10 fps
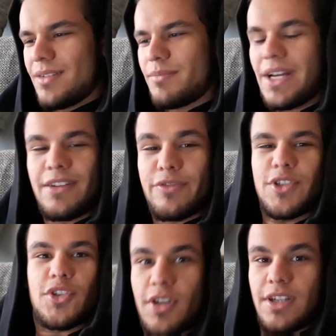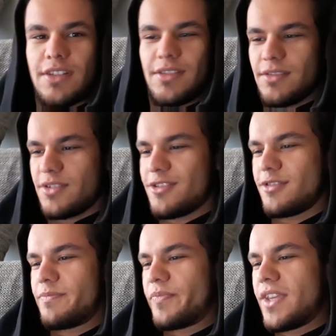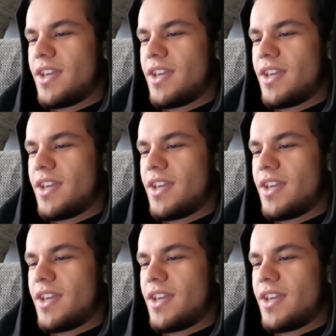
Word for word: Perlen vor die Säue, so.